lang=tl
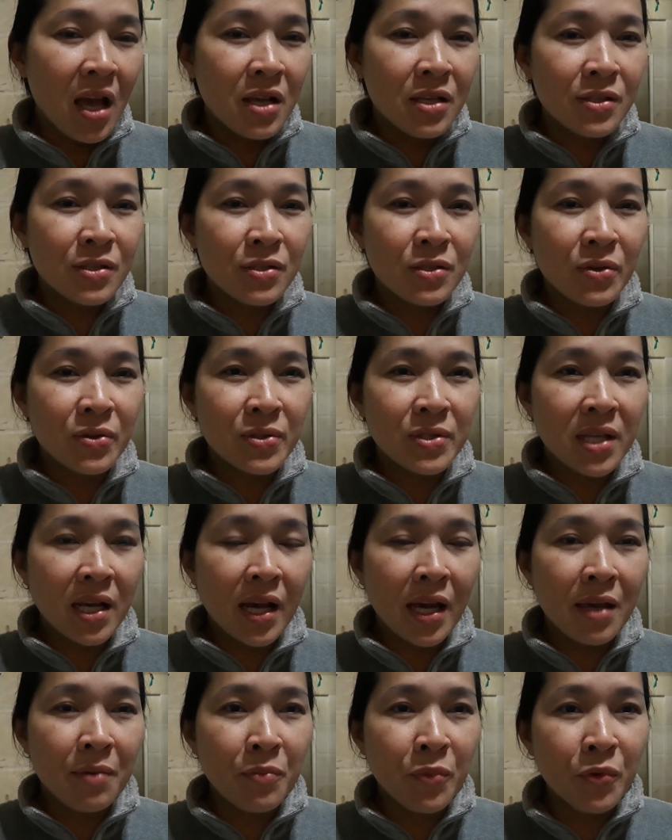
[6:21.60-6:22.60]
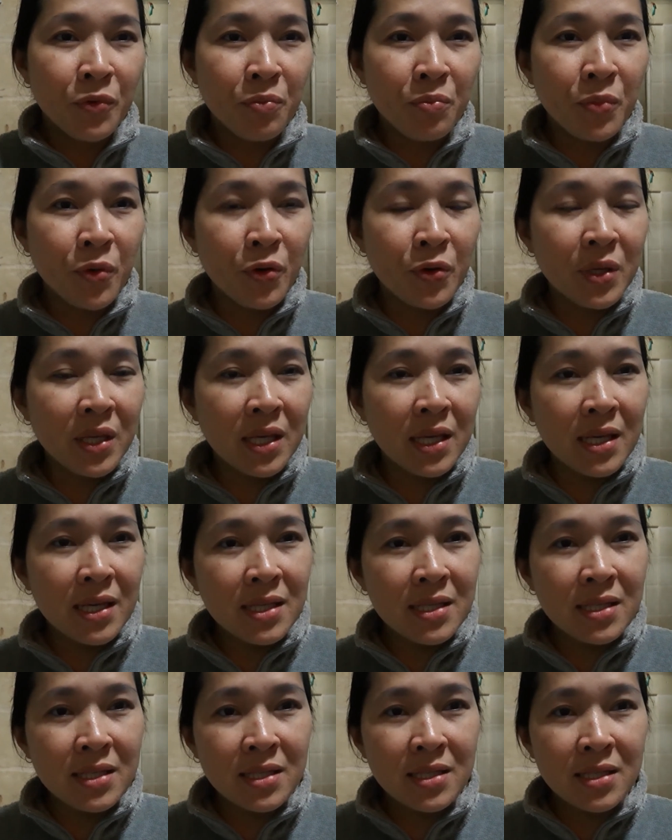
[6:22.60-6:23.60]
So, sa kay Bonbon
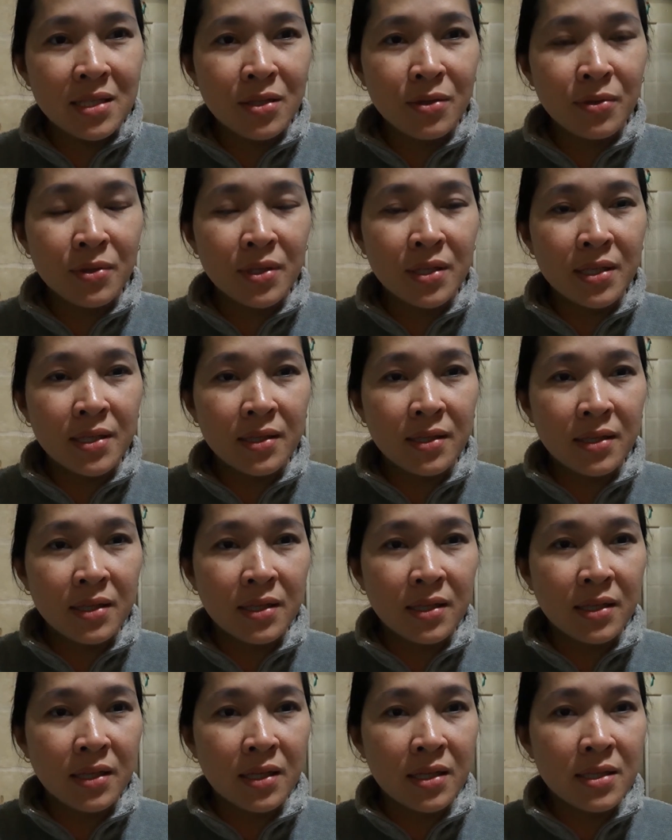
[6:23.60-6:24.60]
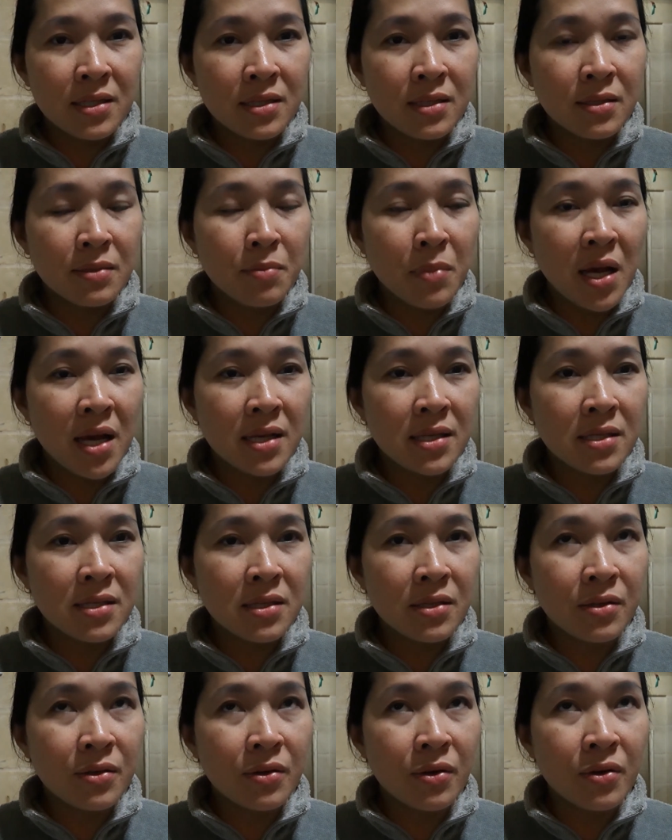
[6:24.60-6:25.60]
is, yung
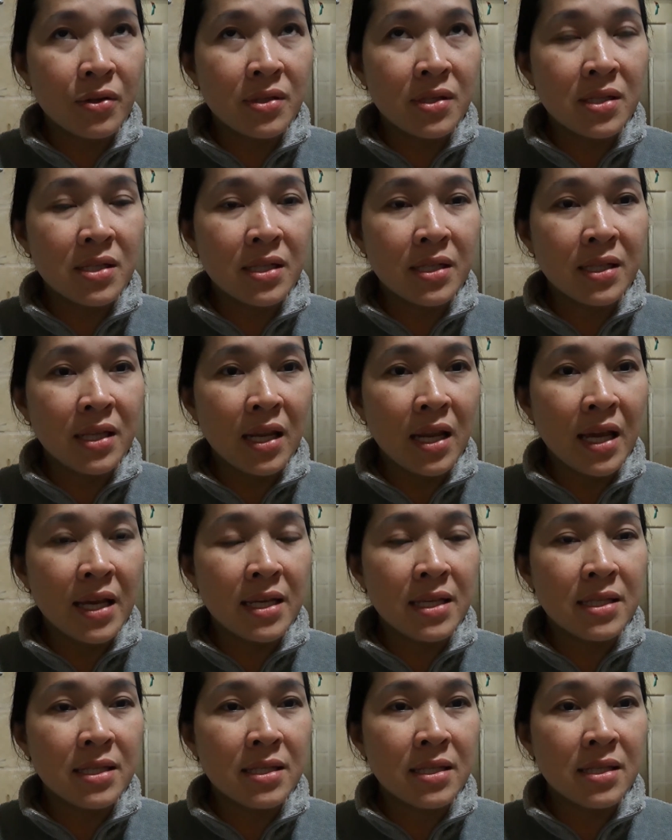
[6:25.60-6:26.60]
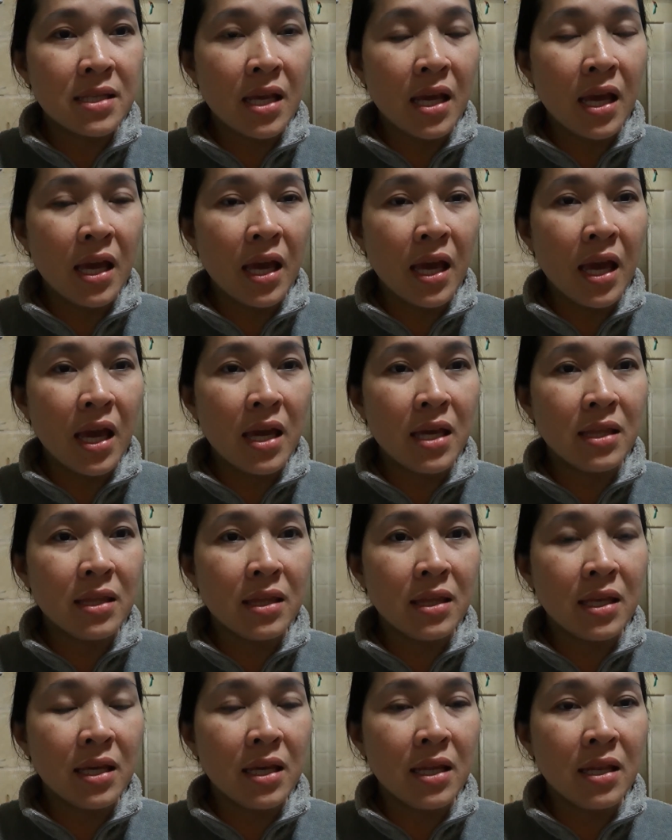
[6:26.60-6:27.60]
Christmas concert nila is
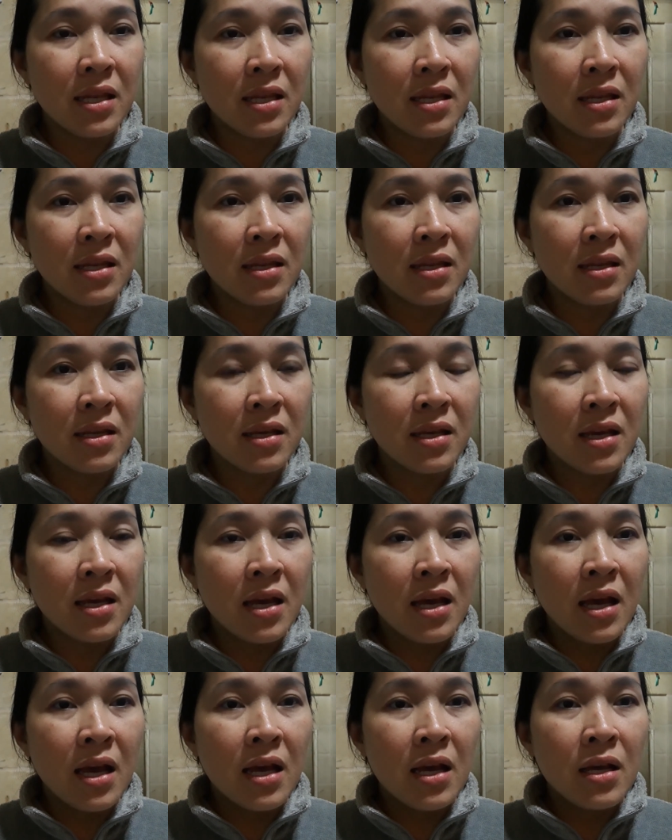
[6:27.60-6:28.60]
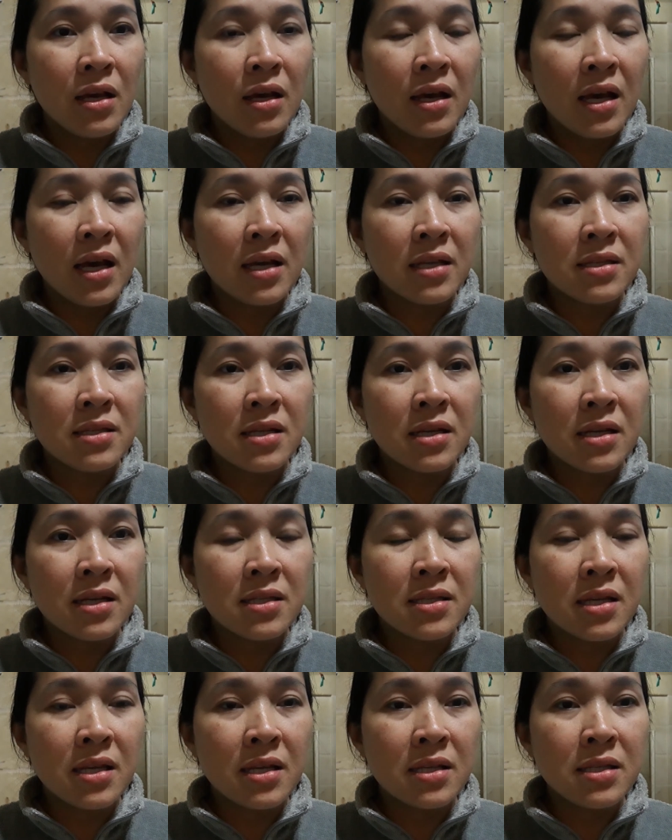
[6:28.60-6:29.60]
18. At saka
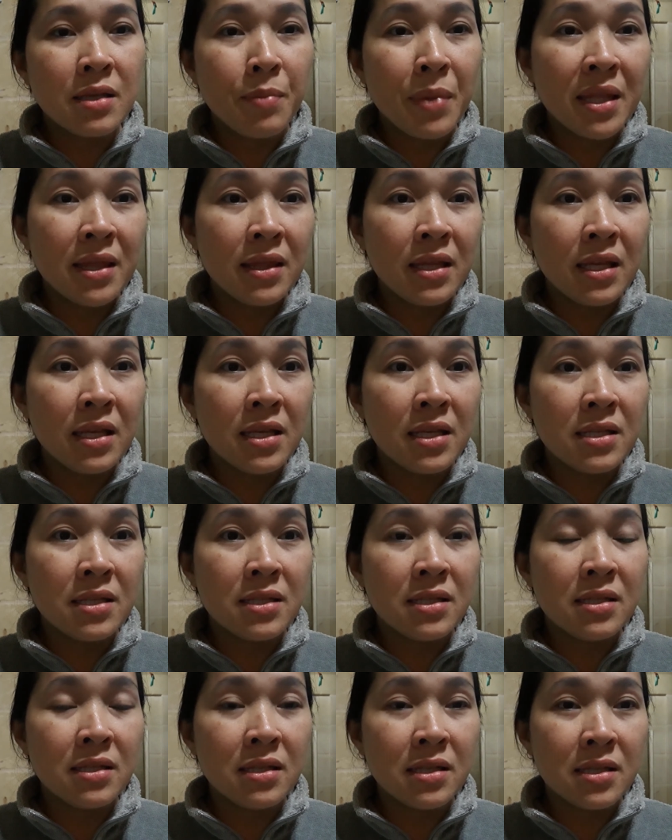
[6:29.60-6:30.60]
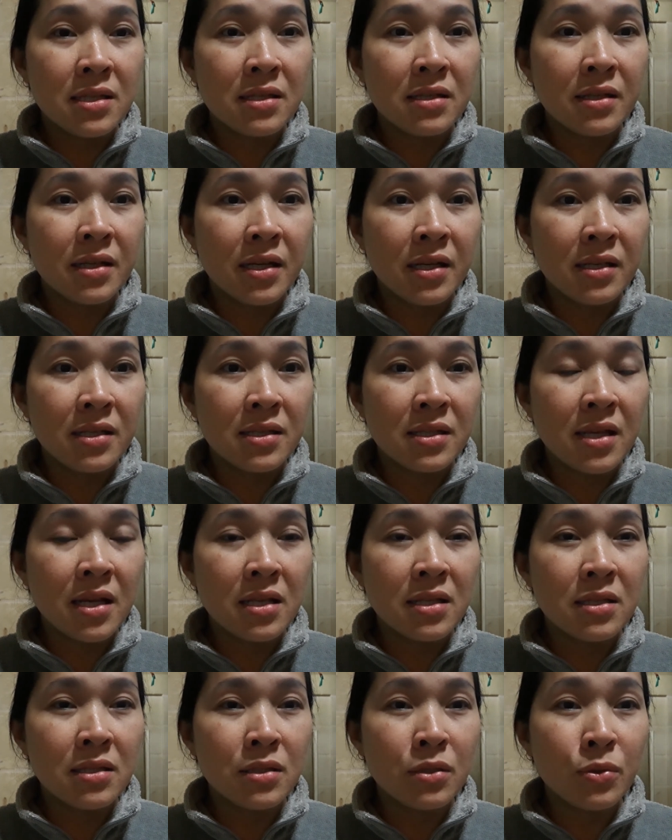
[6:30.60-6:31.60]
sa 17 is dress
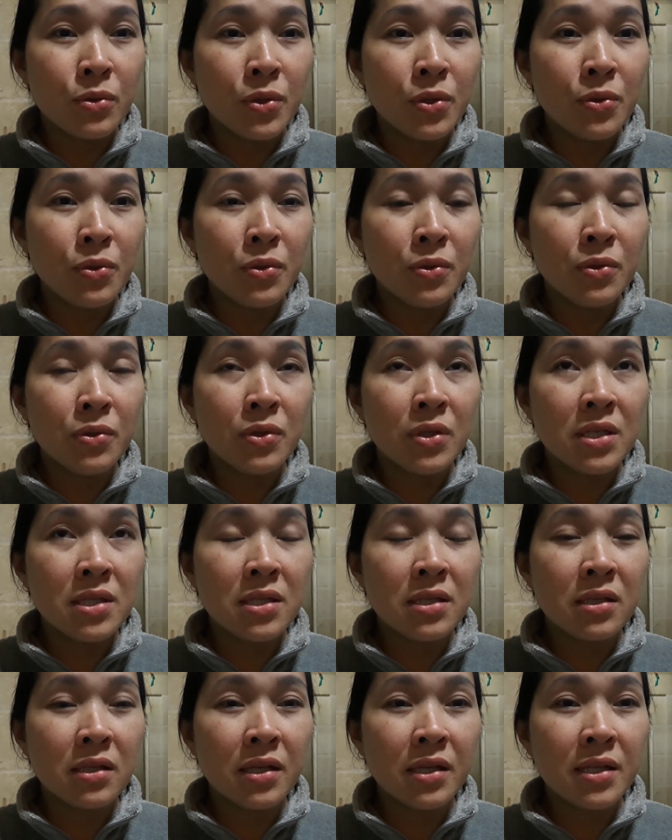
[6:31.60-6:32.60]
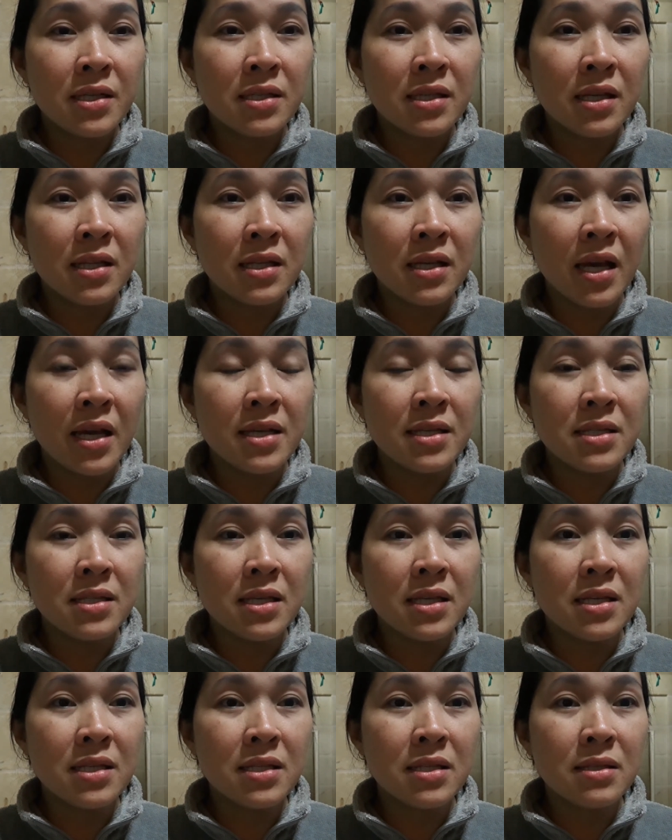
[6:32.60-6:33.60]
rehearsal. So, yung dress rehearsal guys
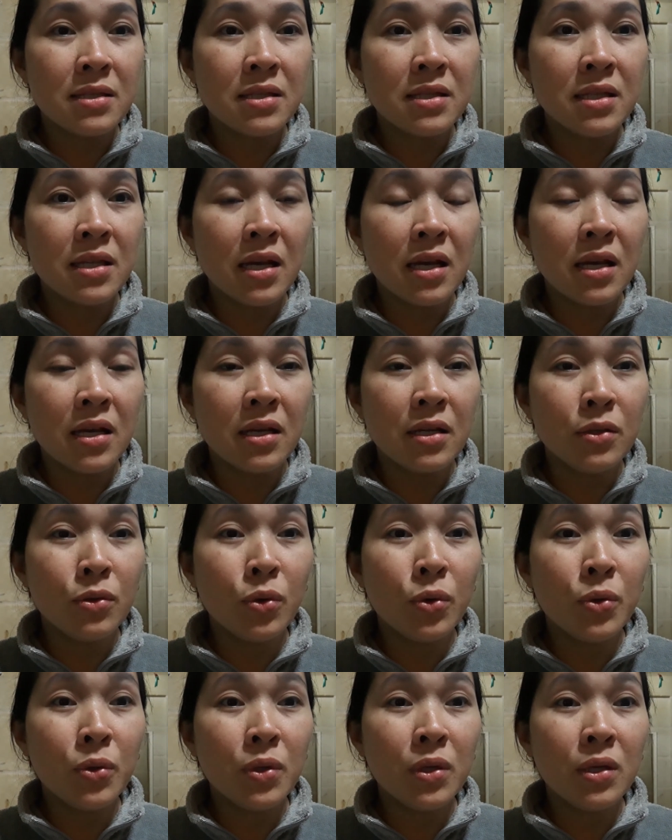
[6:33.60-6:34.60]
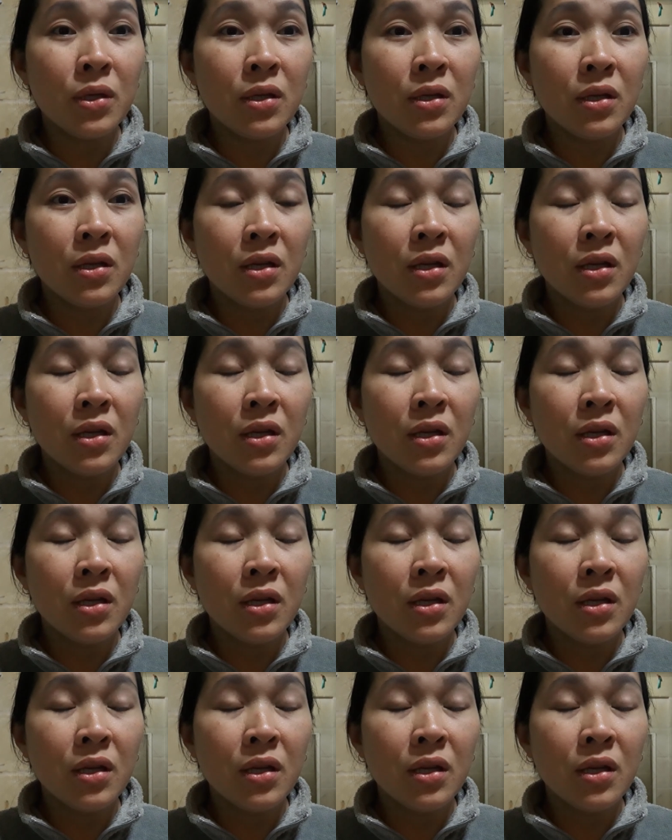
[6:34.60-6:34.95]
is doon